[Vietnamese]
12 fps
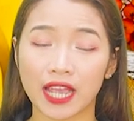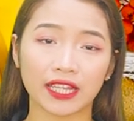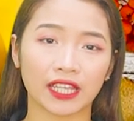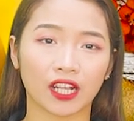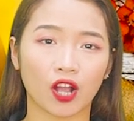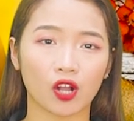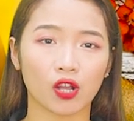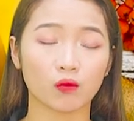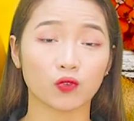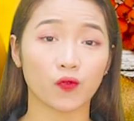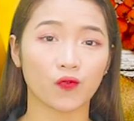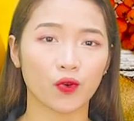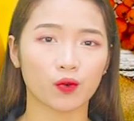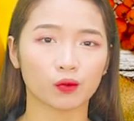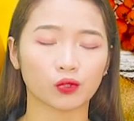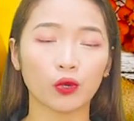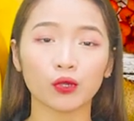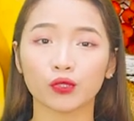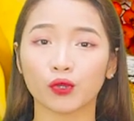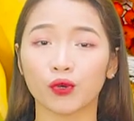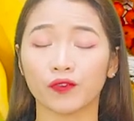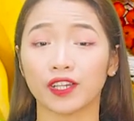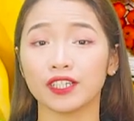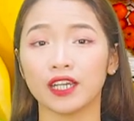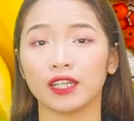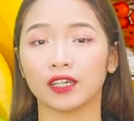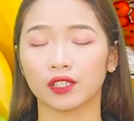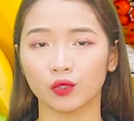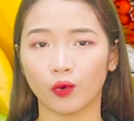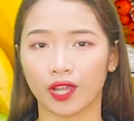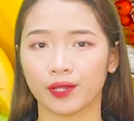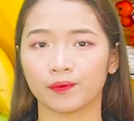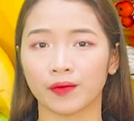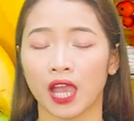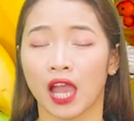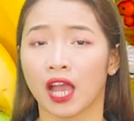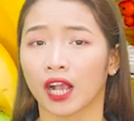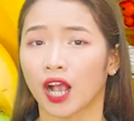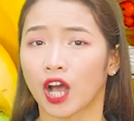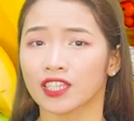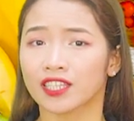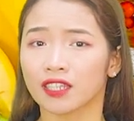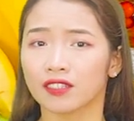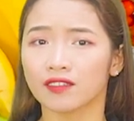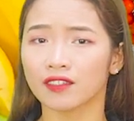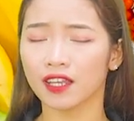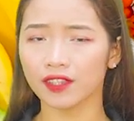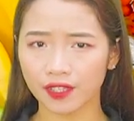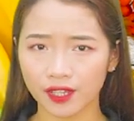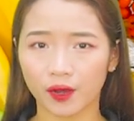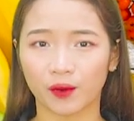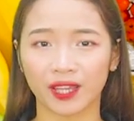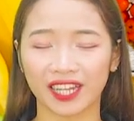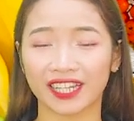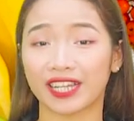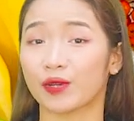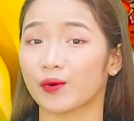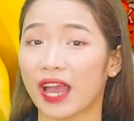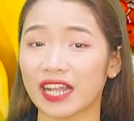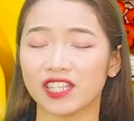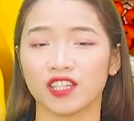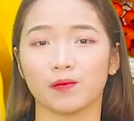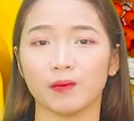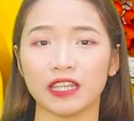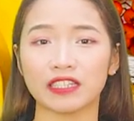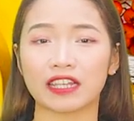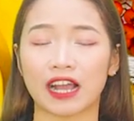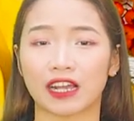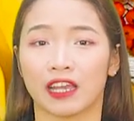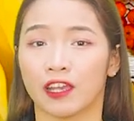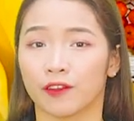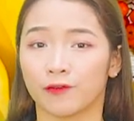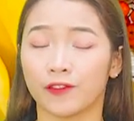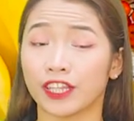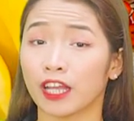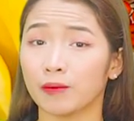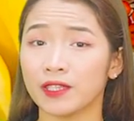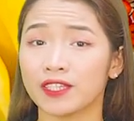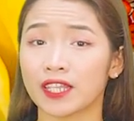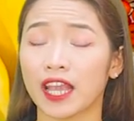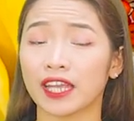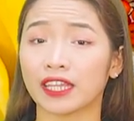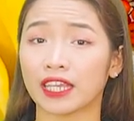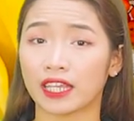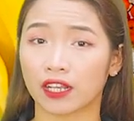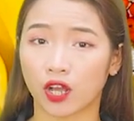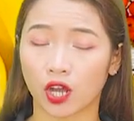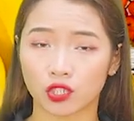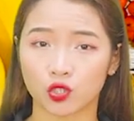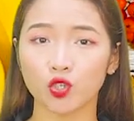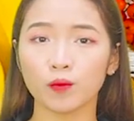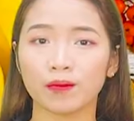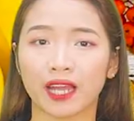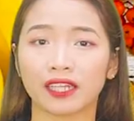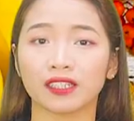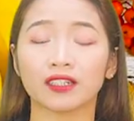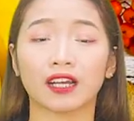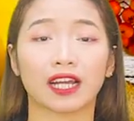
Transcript: C thì có công dụng vô cùng tốt đối với người lớn tuổi. Có rất nhiều nghiên cứu đã chứng minh rằng vitamin C thì còn giúp ngăn